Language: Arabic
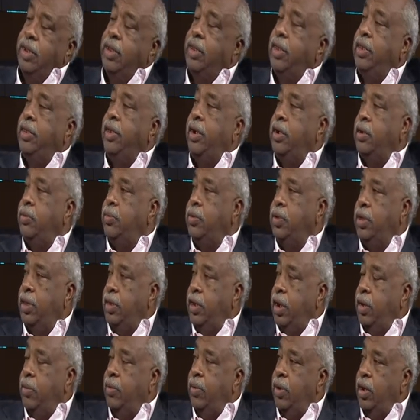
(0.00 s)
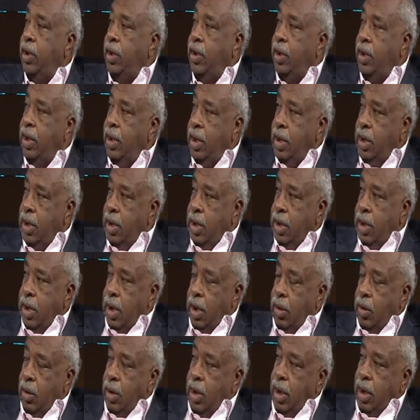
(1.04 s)
الذي يؤهله لكي
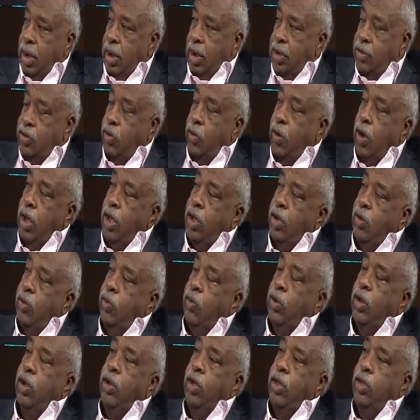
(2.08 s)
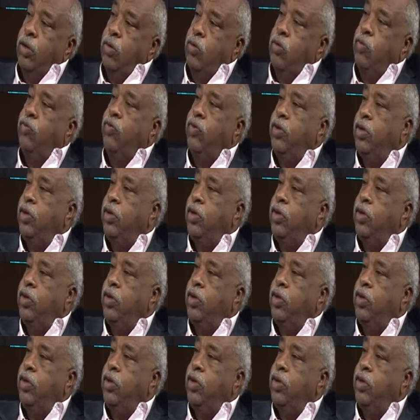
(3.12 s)
يكون في في اي مجال اعلامي